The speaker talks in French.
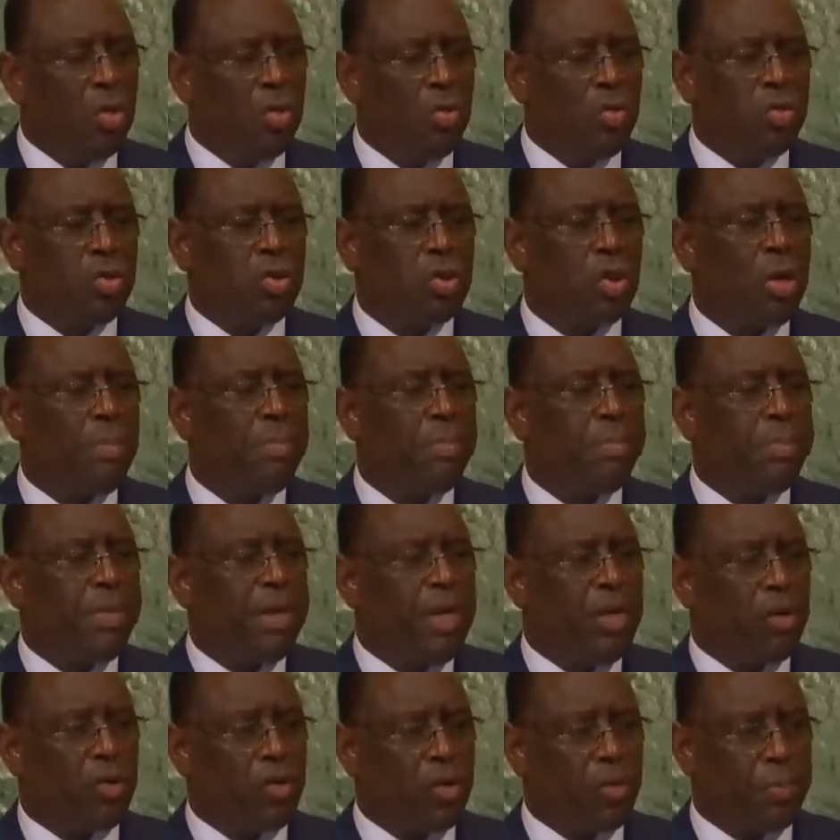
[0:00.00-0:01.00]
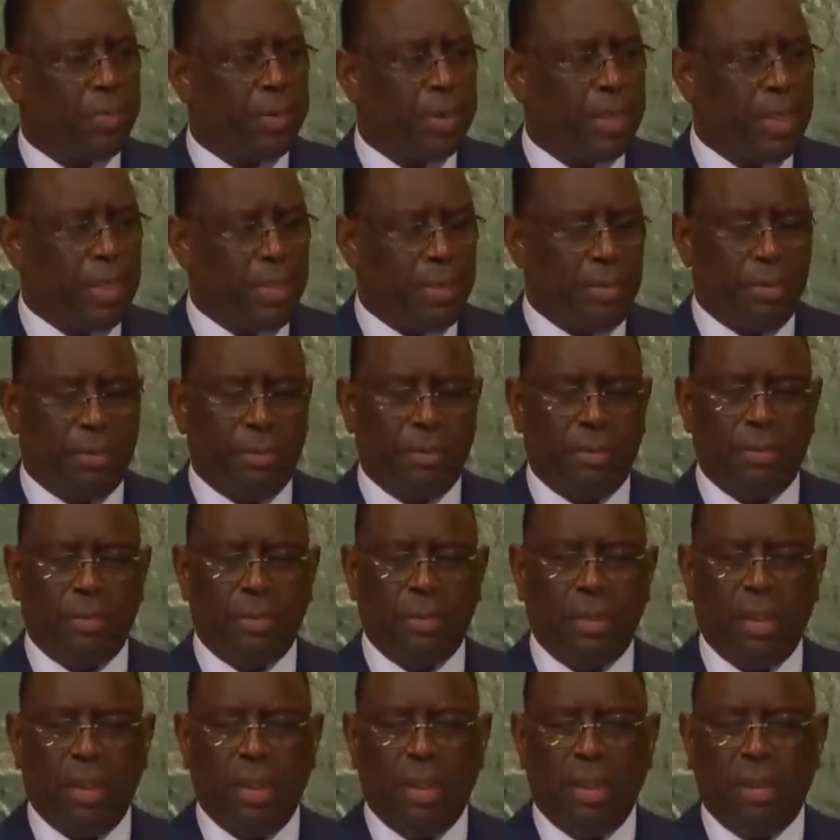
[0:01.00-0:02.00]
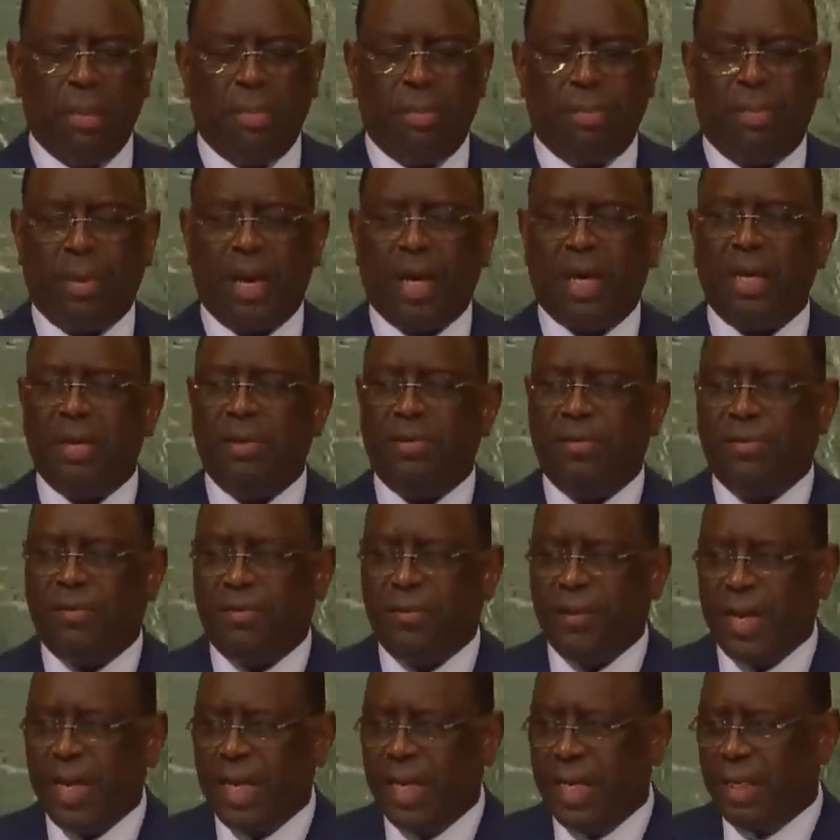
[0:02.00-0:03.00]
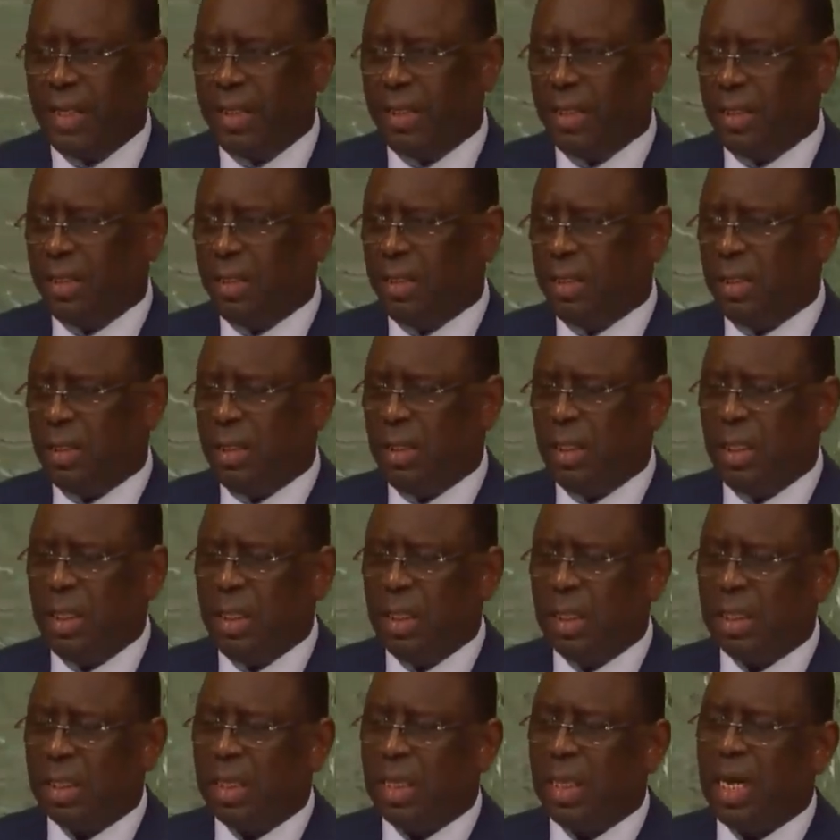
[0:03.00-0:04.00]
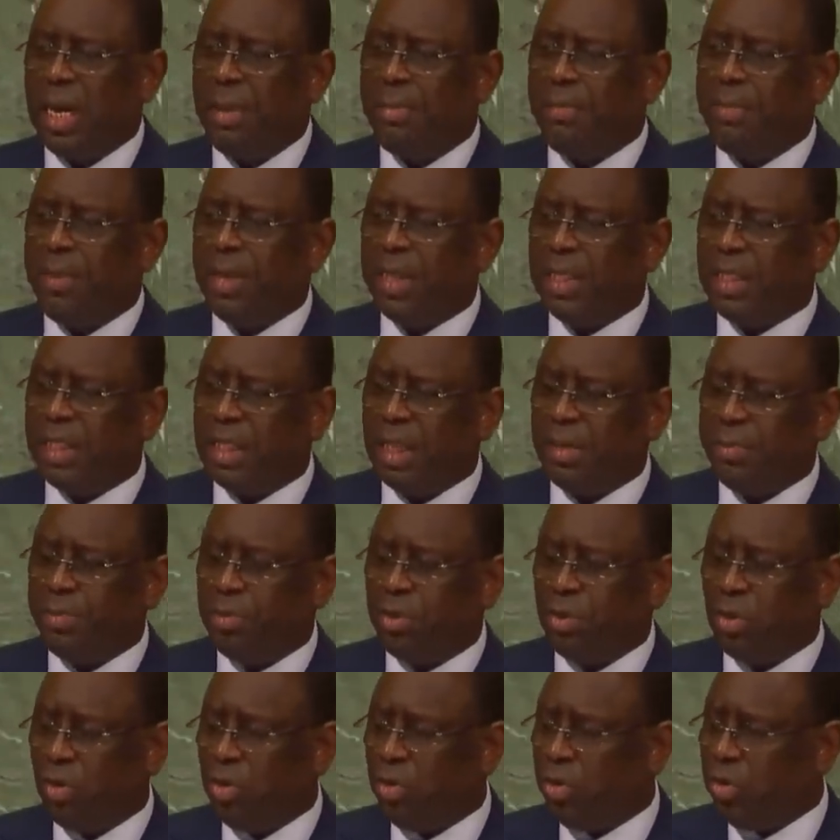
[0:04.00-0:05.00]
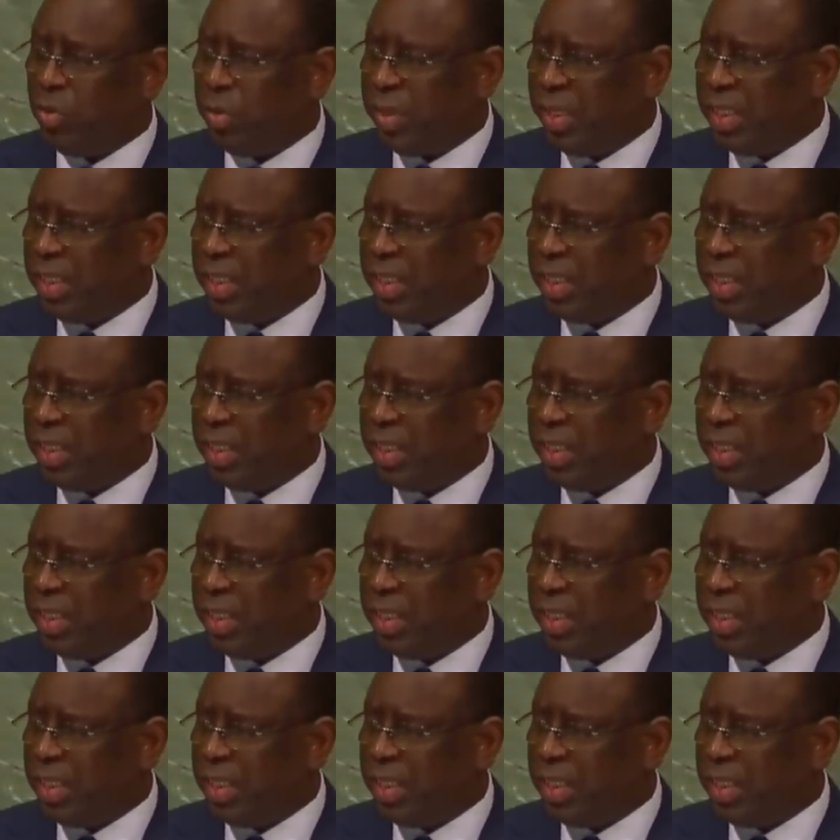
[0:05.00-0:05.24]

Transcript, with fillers: Nous sommes préoccupés par le fait que la perception du